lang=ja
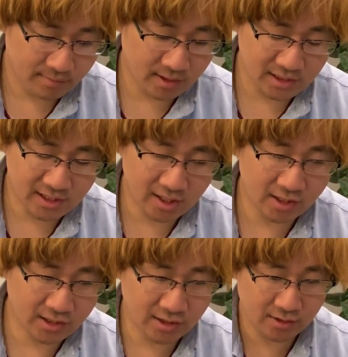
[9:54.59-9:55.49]
まあ、2
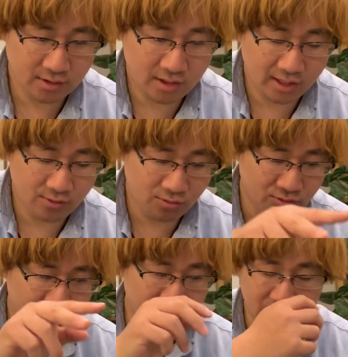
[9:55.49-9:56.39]
回解
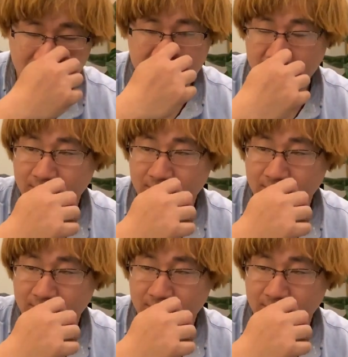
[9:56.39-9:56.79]
放だった